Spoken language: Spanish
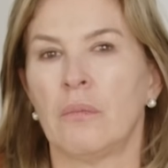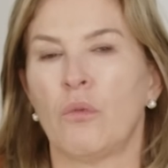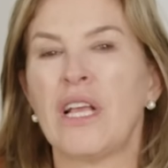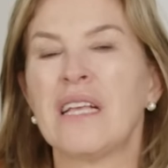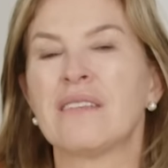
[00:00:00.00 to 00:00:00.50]

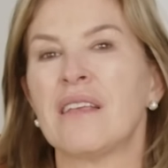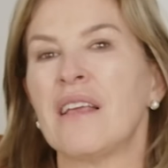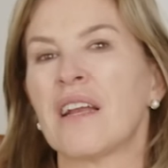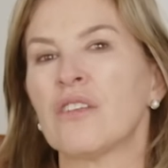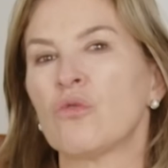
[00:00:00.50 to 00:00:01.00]
Voy a
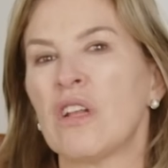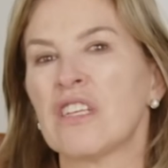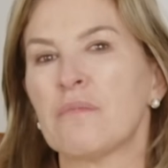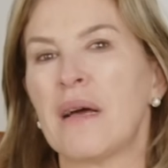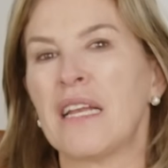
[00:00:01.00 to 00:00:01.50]
enseñarles
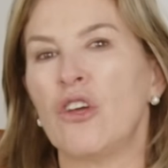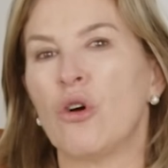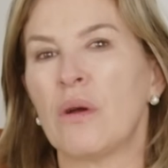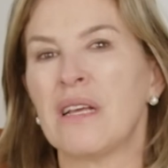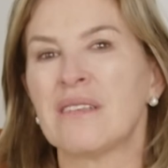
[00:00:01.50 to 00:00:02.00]
unas
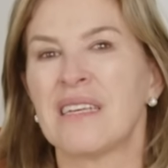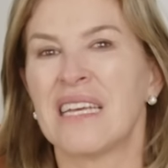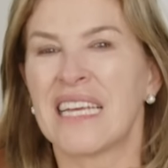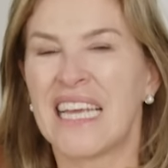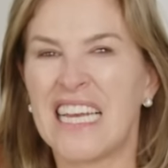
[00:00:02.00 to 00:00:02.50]
maniobras
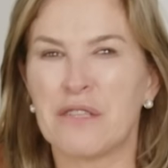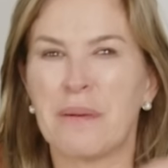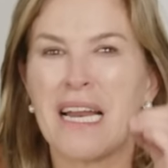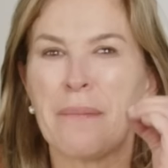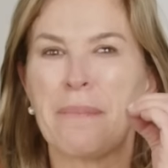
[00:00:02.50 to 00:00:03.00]
que les
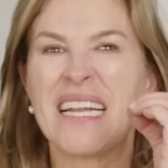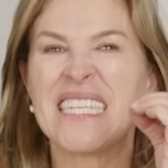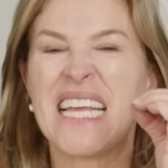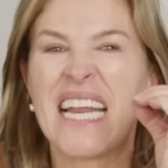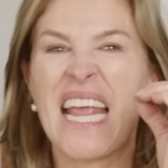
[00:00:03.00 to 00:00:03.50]
van a
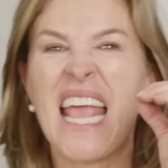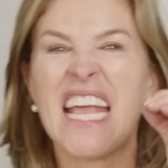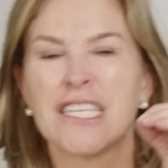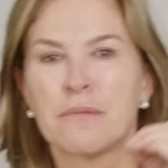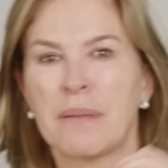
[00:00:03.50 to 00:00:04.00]
parecer
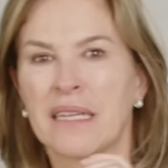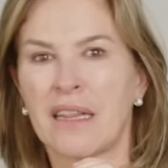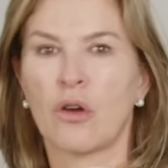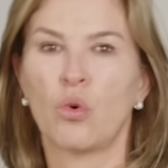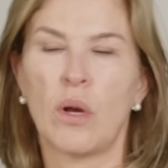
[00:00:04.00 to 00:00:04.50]

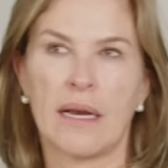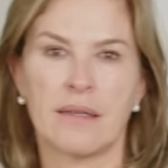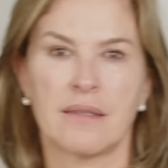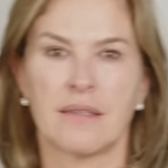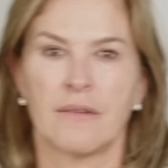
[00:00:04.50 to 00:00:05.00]

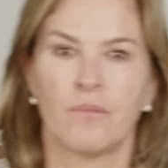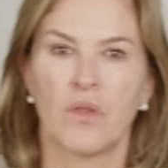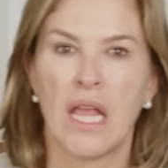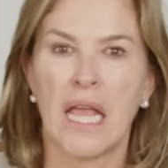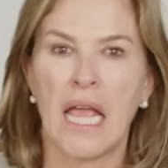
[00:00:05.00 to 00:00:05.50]
espectaculares.
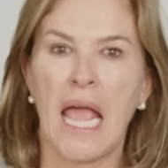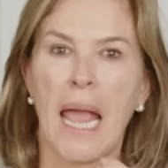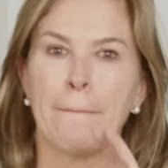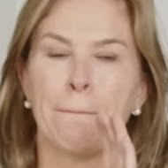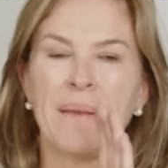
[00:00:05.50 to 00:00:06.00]

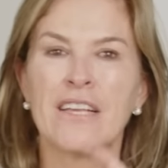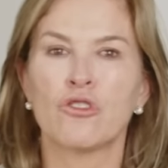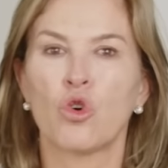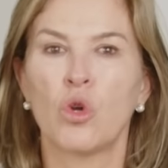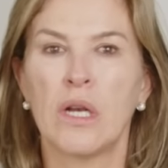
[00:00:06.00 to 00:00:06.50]

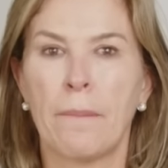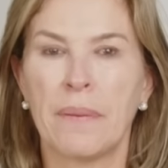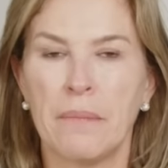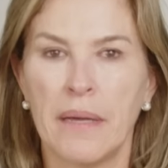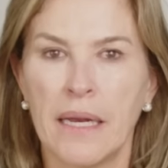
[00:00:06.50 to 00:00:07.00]
Empiezo con la
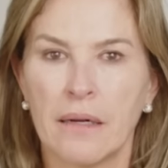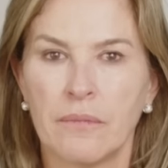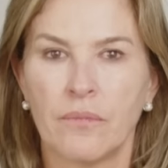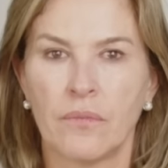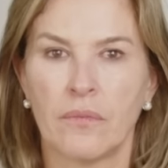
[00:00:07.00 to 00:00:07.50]
primera.
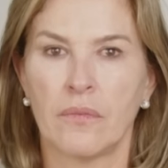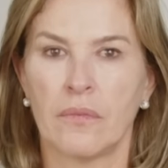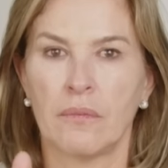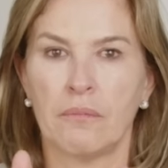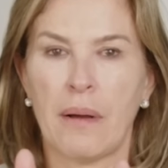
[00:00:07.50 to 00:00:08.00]

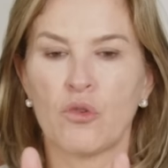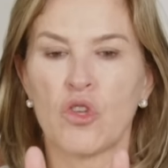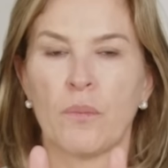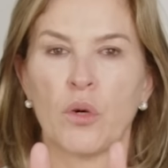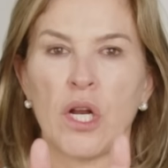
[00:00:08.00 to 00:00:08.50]
Vamos
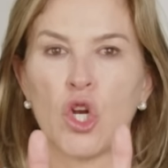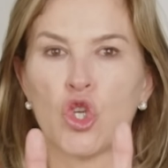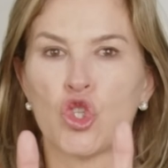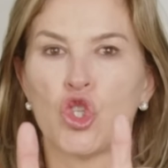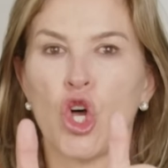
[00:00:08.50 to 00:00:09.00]
a poner
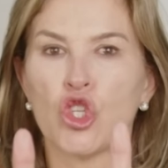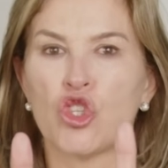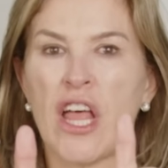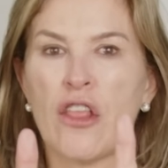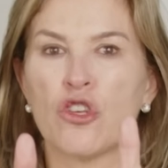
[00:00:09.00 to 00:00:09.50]
los
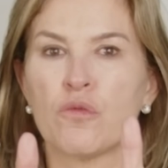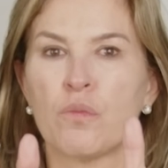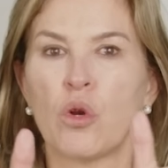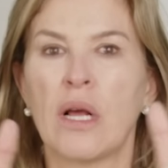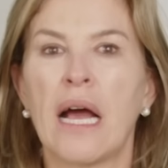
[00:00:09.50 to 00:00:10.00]
dos dedos
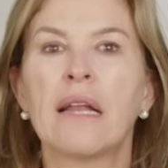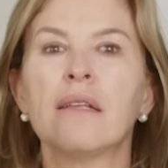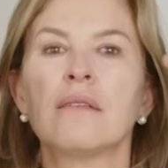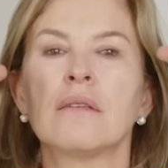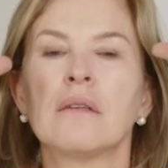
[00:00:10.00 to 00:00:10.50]

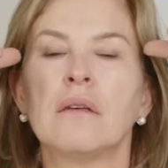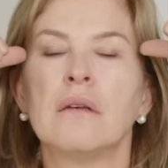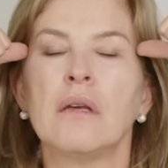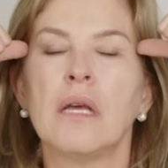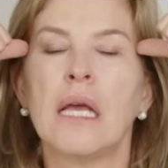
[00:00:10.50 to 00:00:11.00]
pulgares
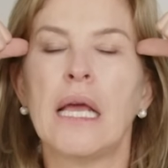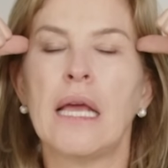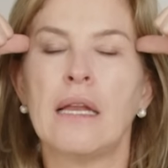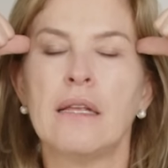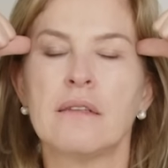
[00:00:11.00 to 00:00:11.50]

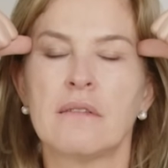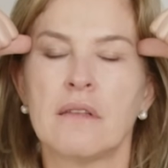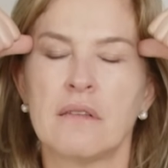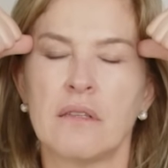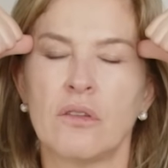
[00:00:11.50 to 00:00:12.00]
en
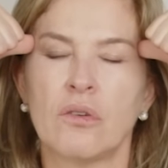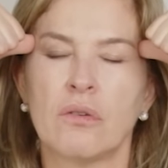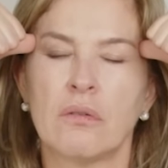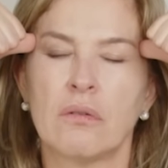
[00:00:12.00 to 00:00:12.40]
este sitio.